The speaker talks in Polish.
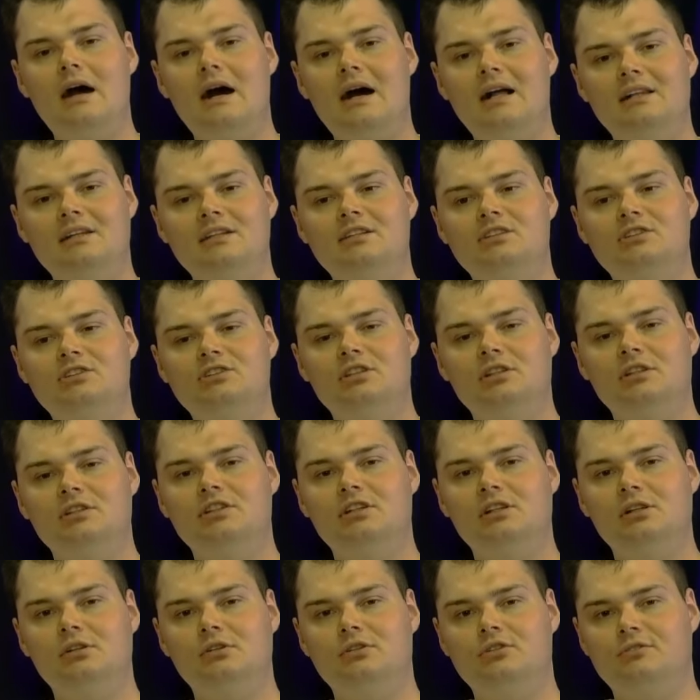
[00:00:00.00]
ale jeżeli
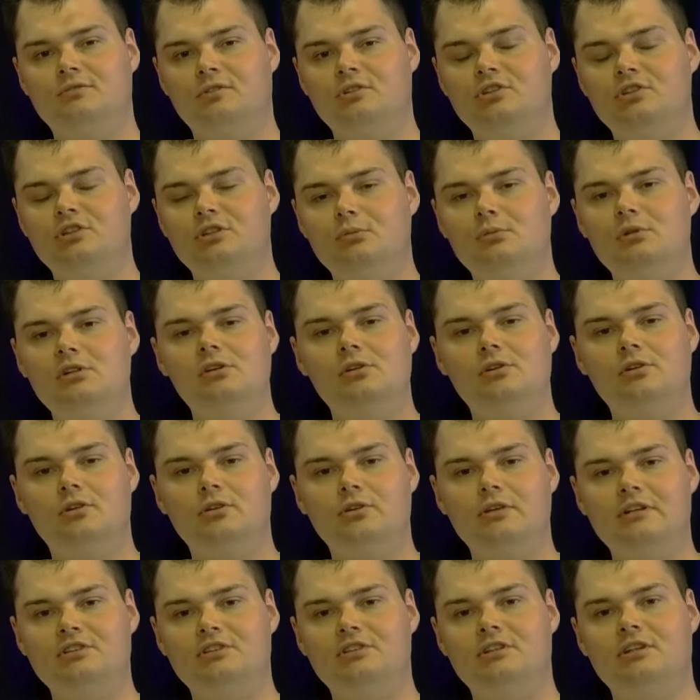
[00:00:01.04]
się rozwodzimy, no to
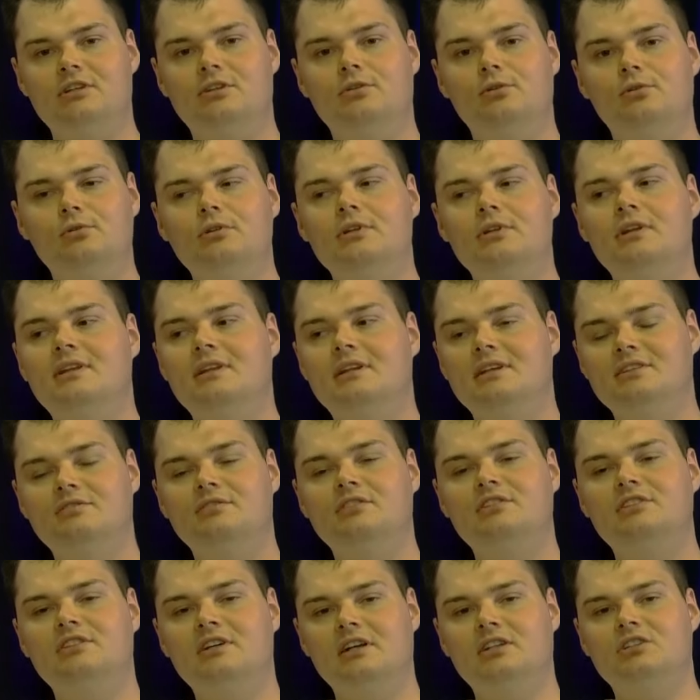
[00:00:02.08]
też te trudne
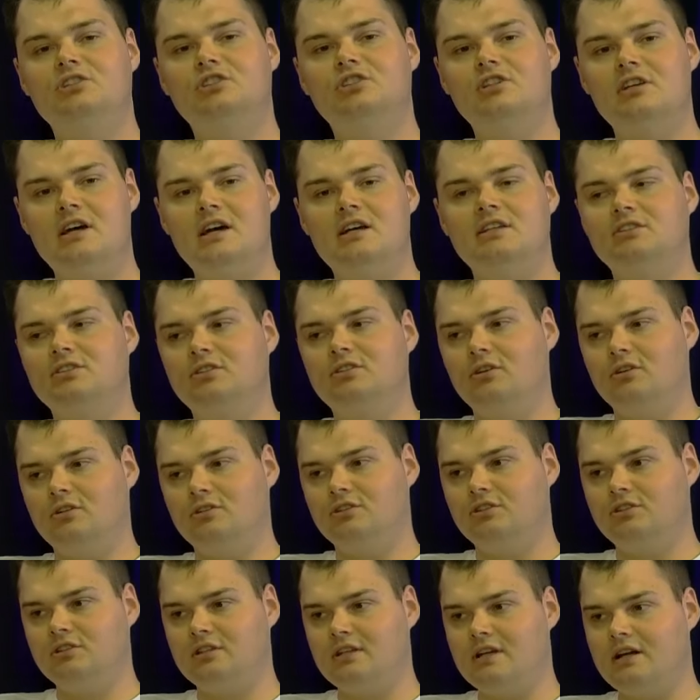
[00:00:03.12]
nazwiska trzeba
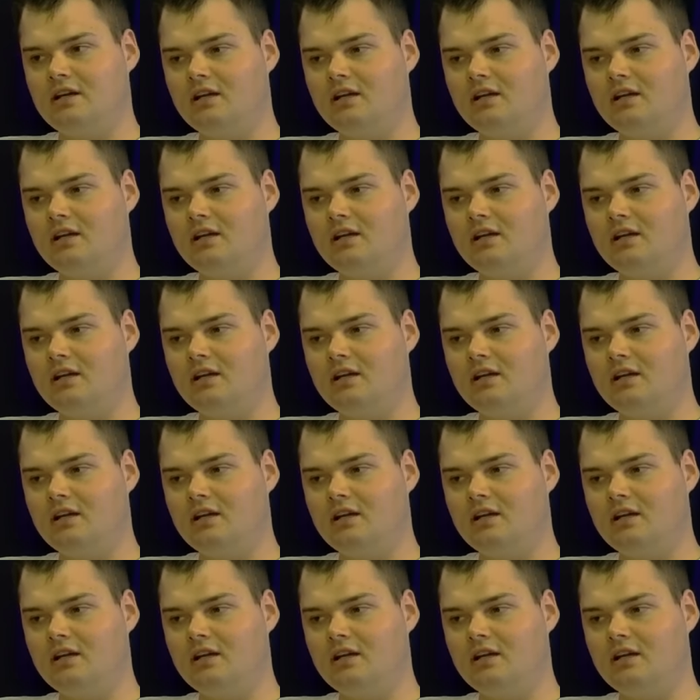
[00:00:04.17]
zjąć, tak?